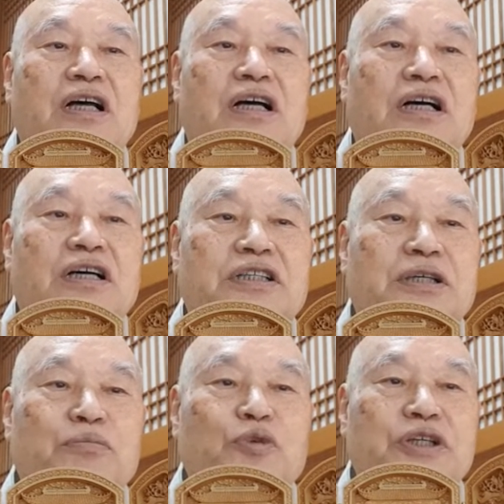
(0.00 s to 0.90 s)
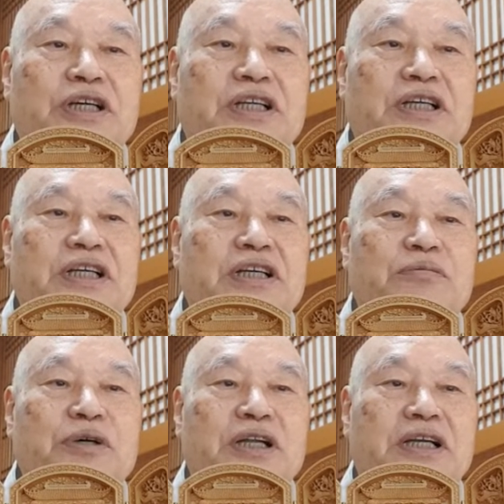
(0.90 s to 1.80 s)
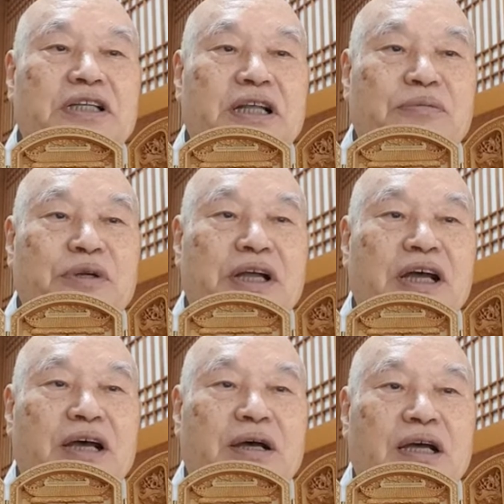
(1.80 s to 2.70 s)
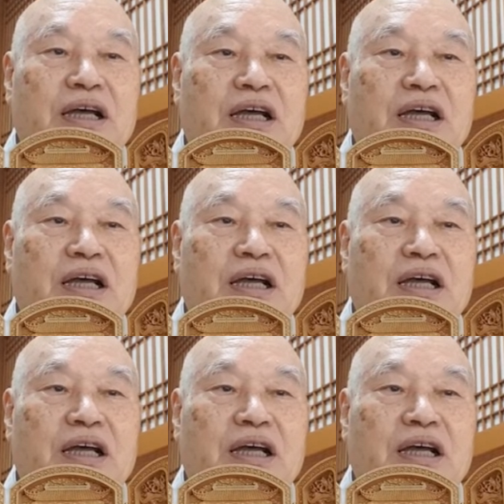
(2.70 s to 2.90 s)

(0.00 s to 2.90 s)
어, 전부 연기현멸이기 때문에